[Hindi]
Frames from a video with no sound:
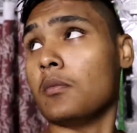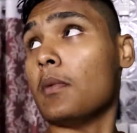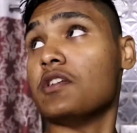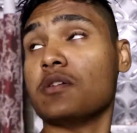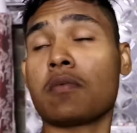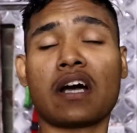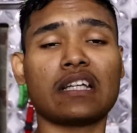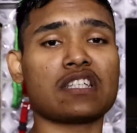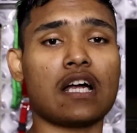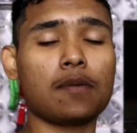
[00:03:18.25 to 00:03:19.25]
मैं जिम गया
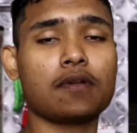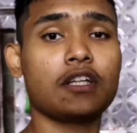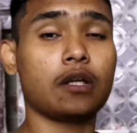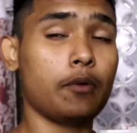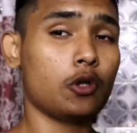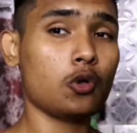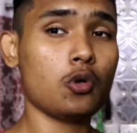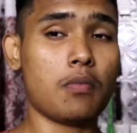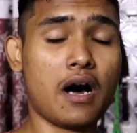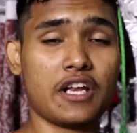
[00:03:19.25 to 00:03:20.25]
था सात बजे तभी तो
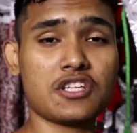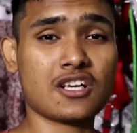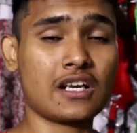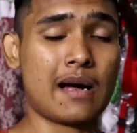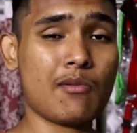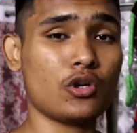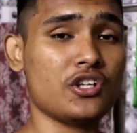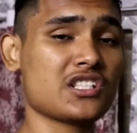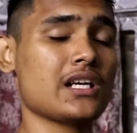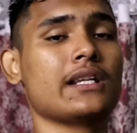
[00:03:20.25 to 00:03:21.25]
बारिश का नाम और
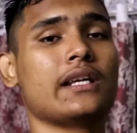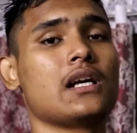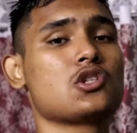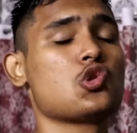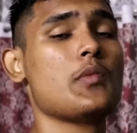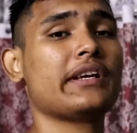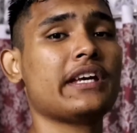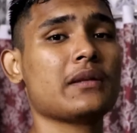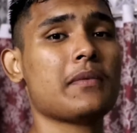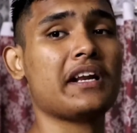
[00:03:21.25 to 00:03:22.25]
निशान नहीं था सुबह
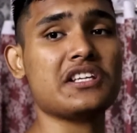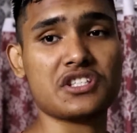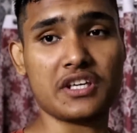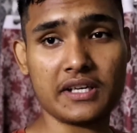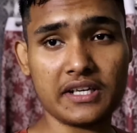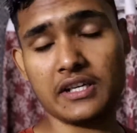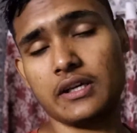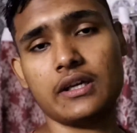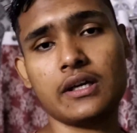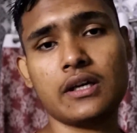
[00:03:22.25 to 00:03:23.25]
की याद बारिश गिरी ही नहीं